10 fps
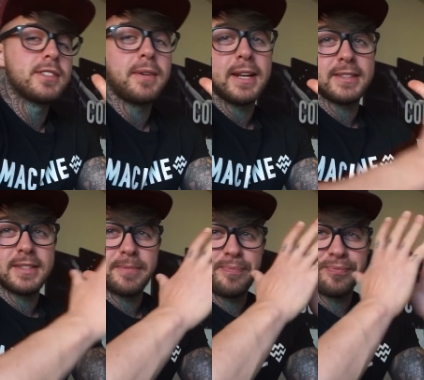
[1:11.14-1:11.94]

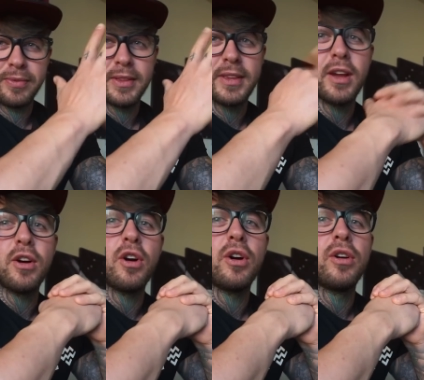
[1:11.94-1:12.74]
chavales,
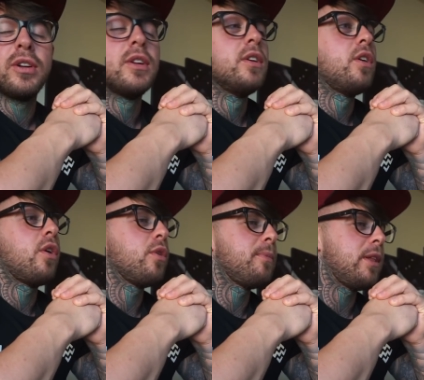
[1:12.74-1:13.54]
tengo
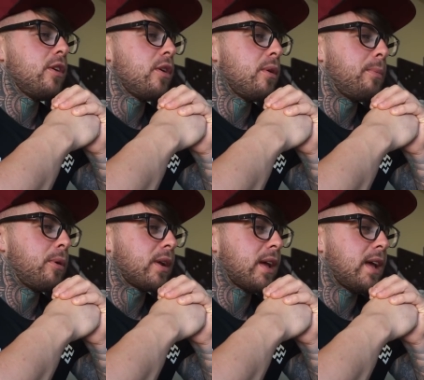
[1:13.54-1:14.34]
hoy un vídeo
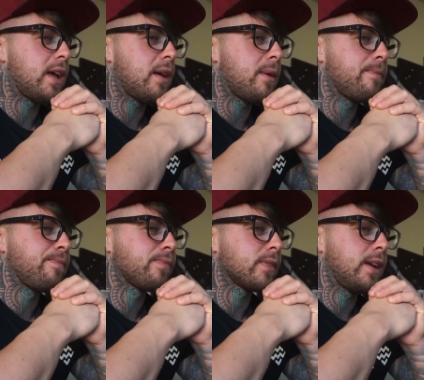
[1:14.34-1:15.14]
porque
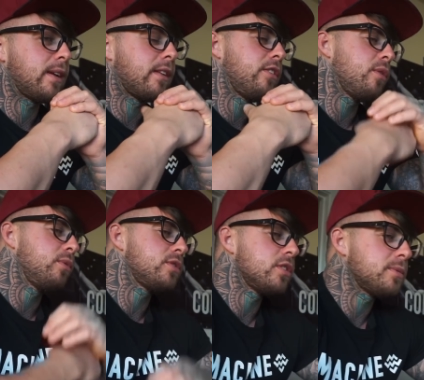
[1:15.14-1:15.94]
recibo
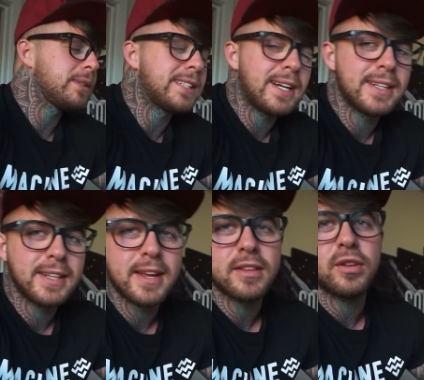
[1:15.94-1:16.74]
muchos mensajes
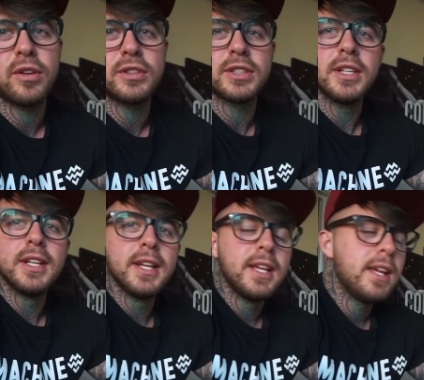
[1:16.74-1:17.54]
directos
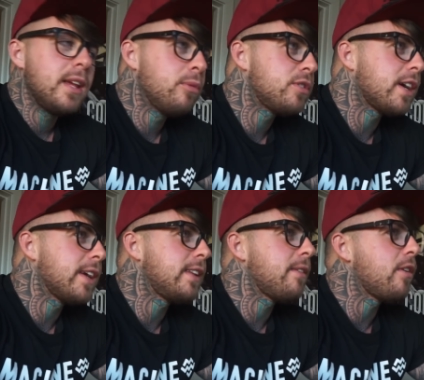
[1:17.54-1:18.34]
y mucha
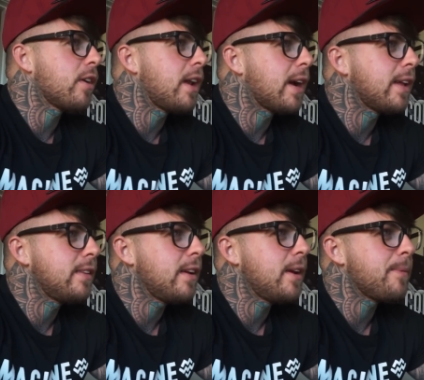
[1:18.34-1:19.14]
gente y veo que la
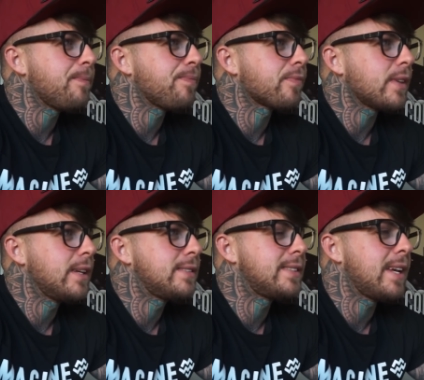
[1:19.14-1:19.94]
gente
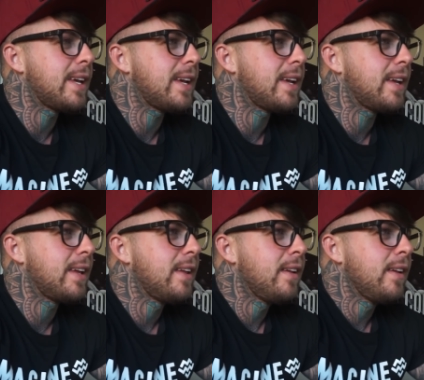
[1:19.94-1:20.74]

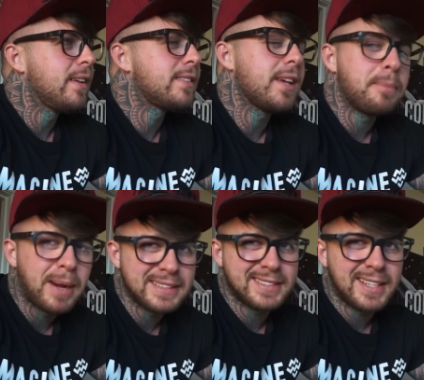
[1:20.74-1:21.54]
se,
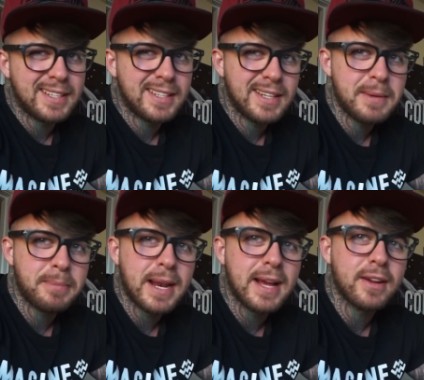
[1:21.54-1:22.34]
pasa, en
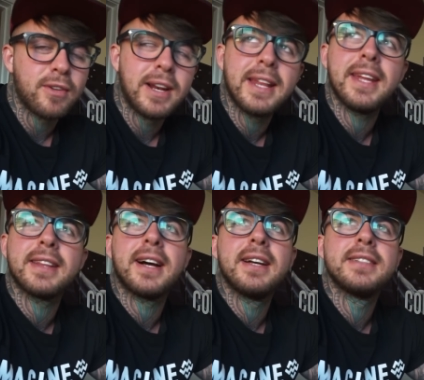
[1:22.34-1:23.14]
plan con la
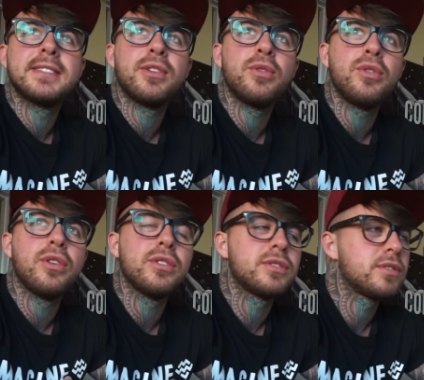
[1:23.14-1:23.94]
dieta. Son
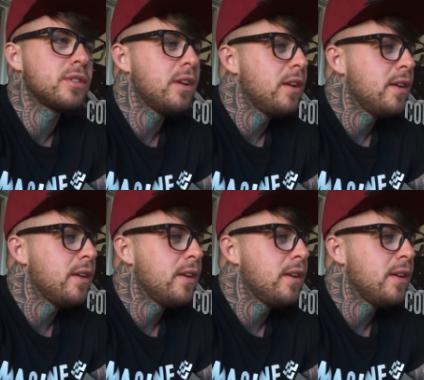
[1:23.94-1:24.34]
unos...